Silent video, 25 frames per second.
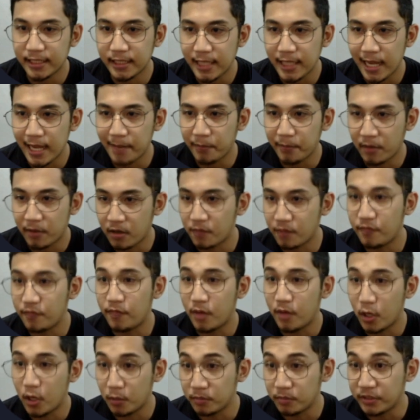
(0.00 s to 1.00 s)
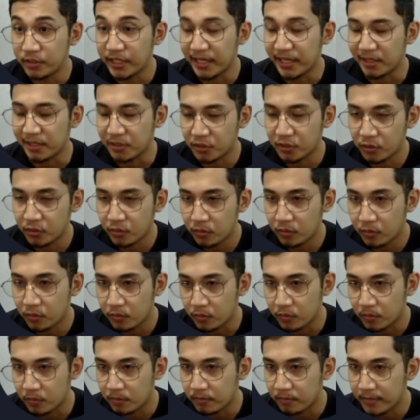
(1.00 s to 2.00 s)
type of object.
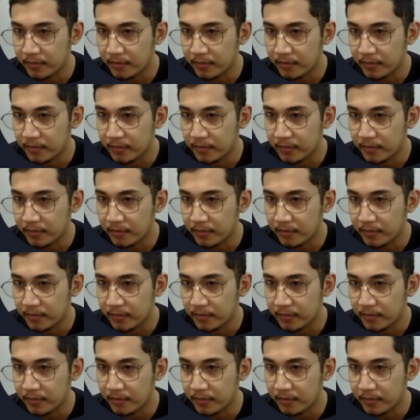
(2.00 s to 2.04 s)
So,